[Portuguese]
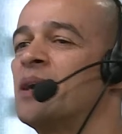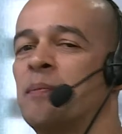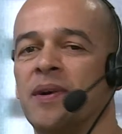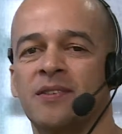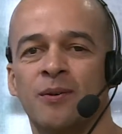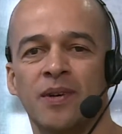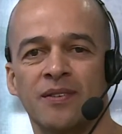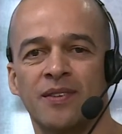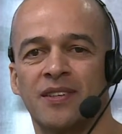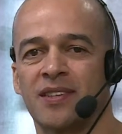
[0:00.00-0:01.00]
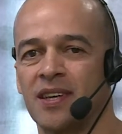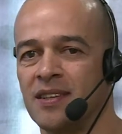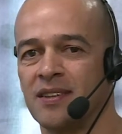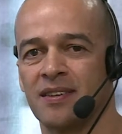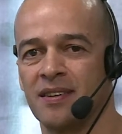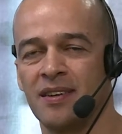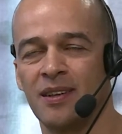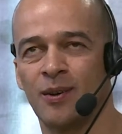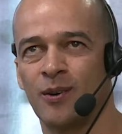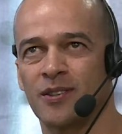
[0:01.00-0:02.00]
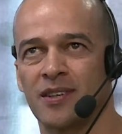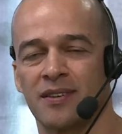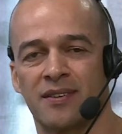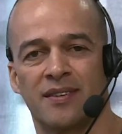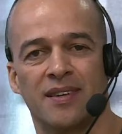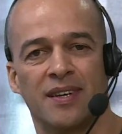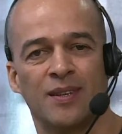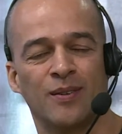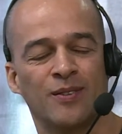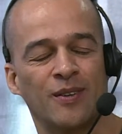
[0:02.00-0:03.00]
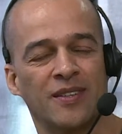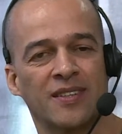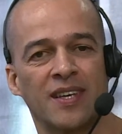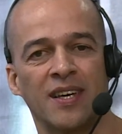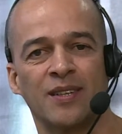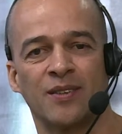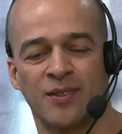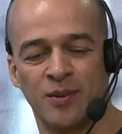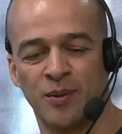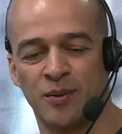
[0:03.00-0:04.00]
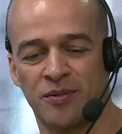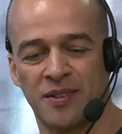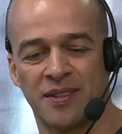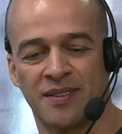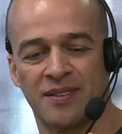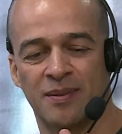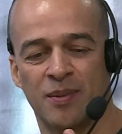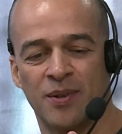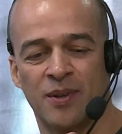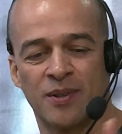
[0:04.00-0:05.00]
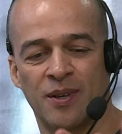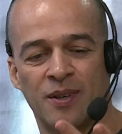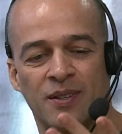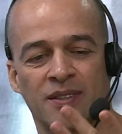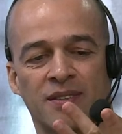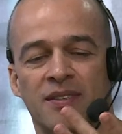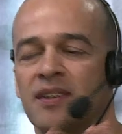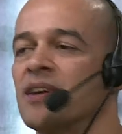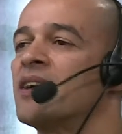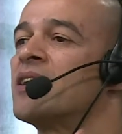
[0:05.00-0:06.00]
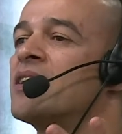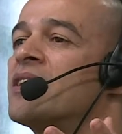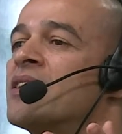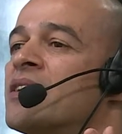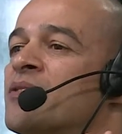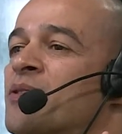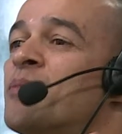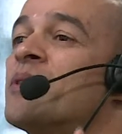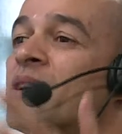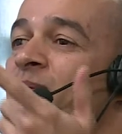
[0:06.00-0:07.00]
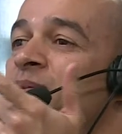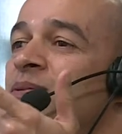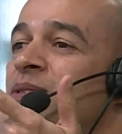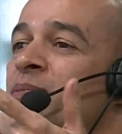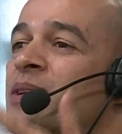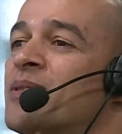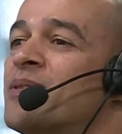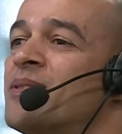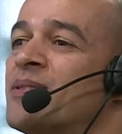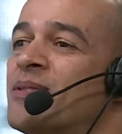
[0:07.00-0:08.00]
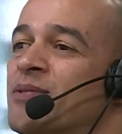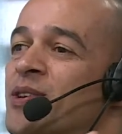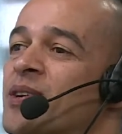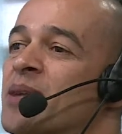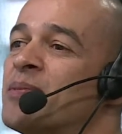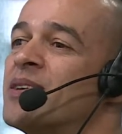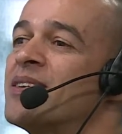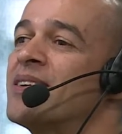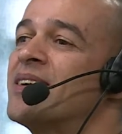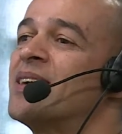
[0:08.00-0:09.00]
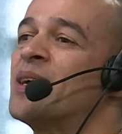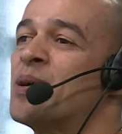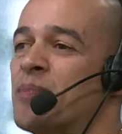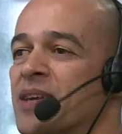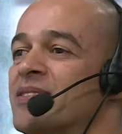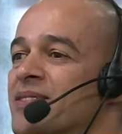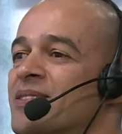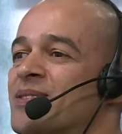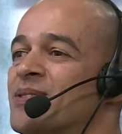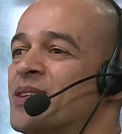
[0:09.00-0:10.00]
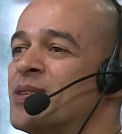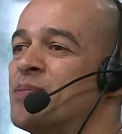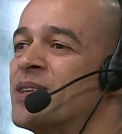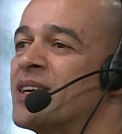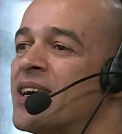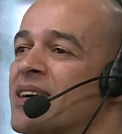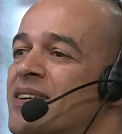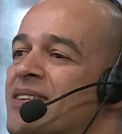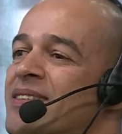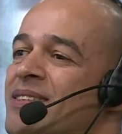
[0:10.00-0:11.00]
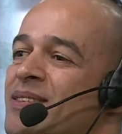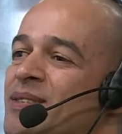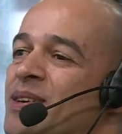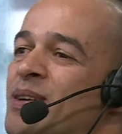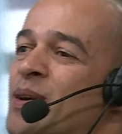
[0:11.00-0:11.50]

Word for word: Mas se eu ando de skate, é uma lógica. Não só de skate, surf, motocross, é, Fórmula 1, Fórmula 1, no videogame, né? Mas não deixa de praticar, né?